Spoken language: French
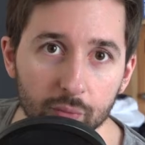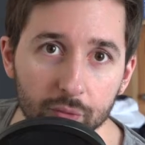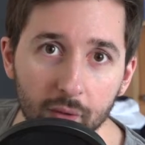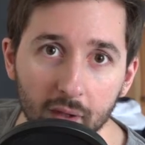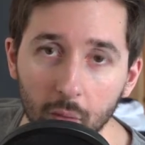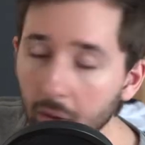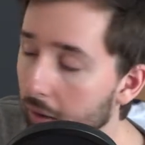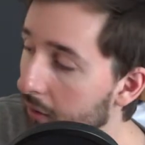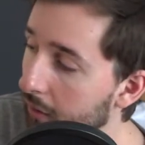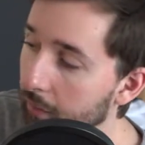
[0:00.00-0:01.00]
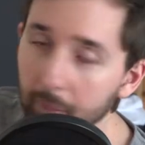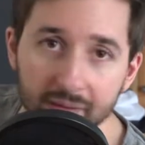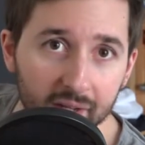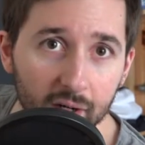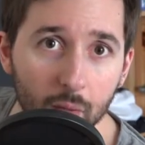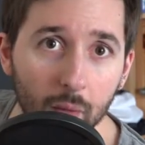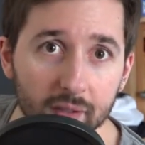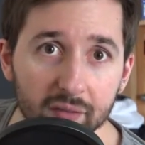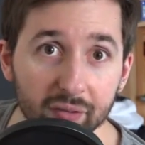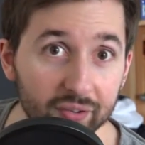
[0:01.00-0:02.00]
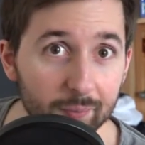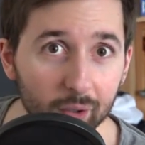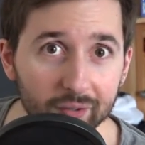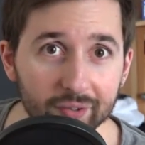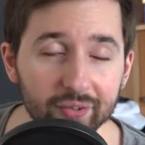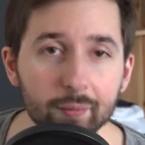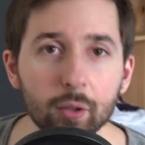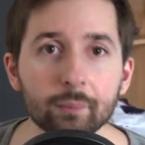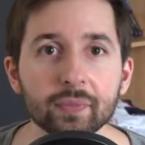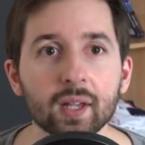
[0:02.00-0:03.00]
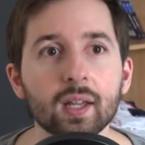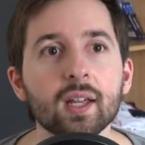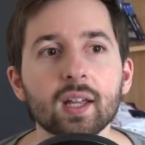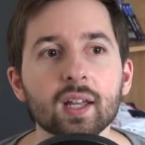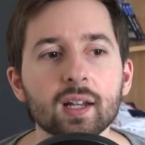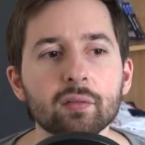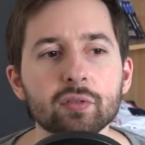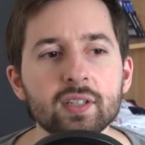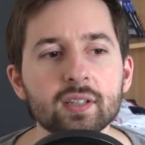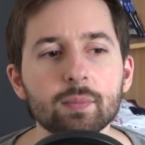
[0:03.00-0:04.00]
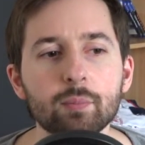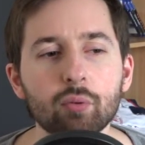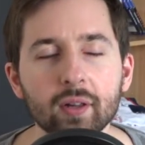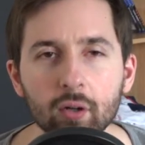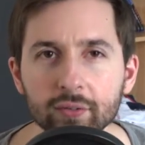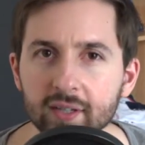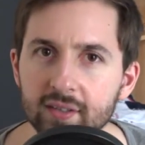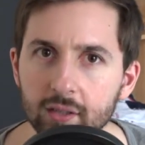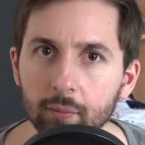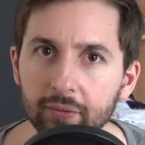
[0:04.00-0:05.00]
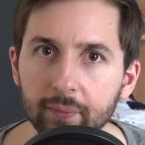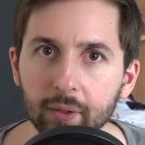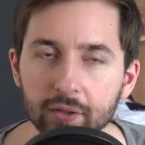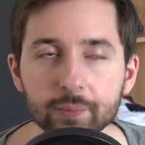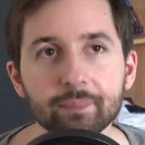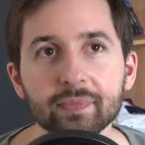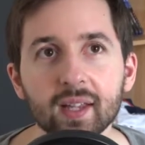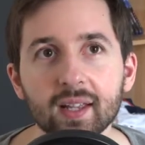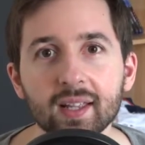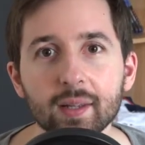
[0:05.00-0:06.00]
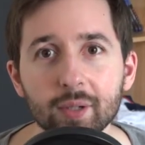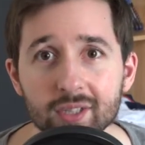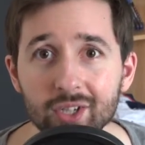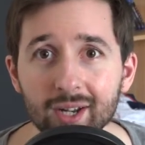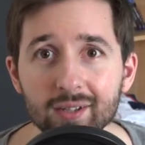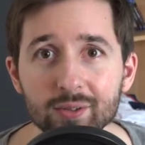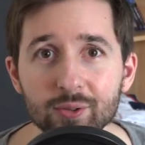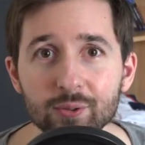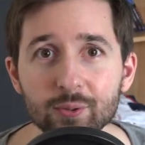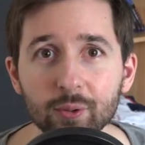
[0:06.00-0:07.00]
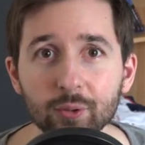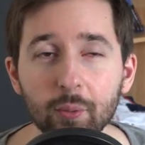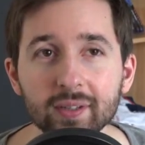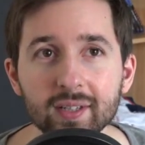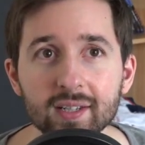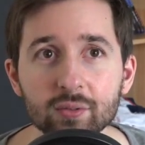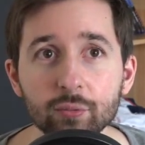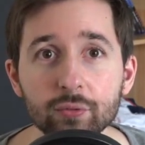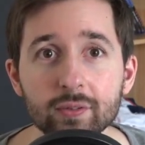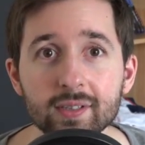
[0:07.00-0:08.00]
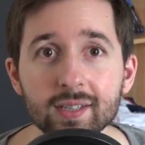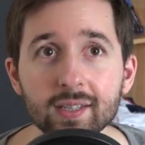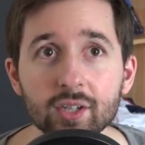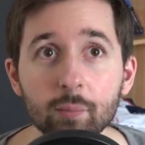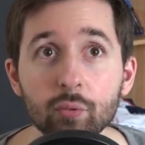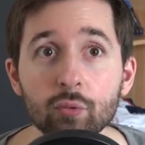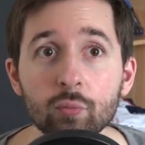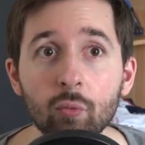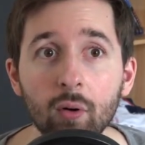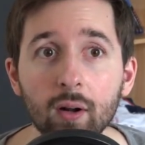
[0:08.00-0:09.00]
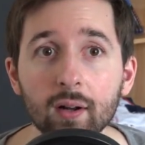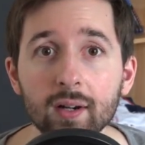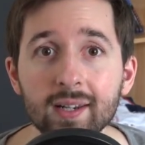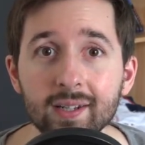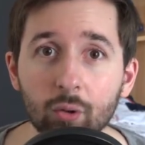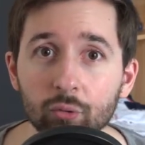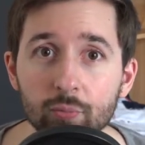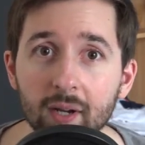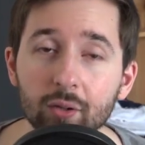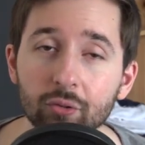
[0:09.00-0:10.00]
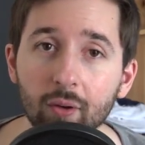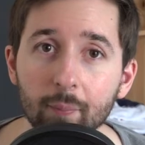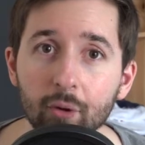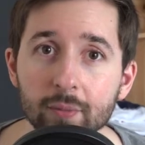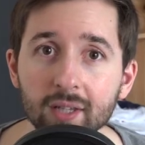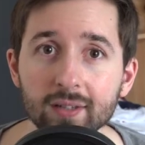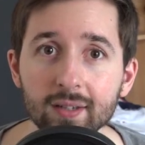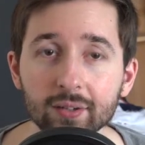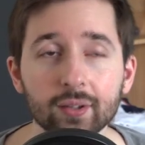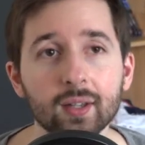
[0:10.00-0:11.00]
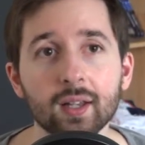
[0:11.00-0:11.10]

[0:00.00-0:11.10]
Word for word: plutôt la croix, bah t'as la croix qui est facilement accessible. Et là, vous dites, mais pour l'écran tactile, comment ça marche et eh bah déjà sur 3DS on utilisait déjà beaucoup moins l'écran du bas que sur la première DS.